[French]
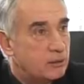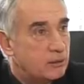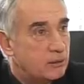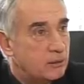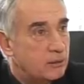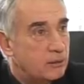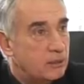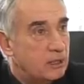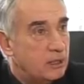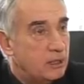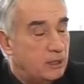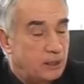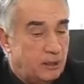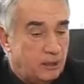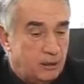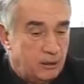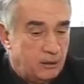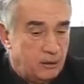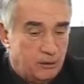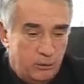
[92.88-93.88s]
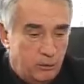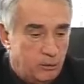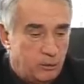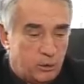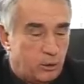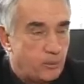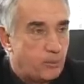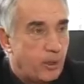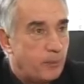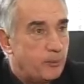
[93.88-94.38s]
euh,
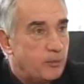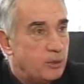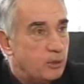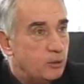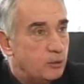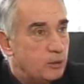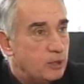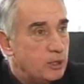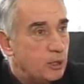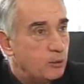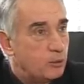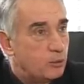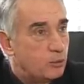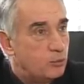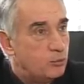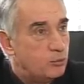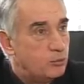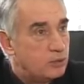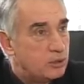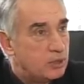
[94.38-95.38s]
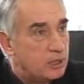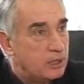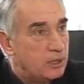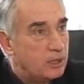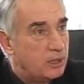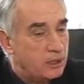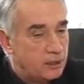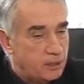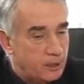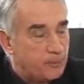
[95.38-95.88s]
qui permet de tenir le coup
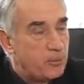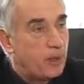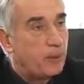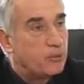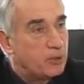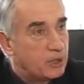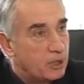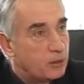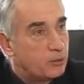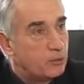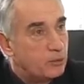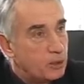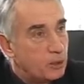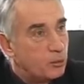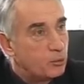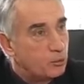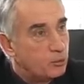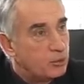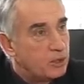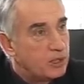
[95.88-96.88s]
et qui permettra de tenir le coup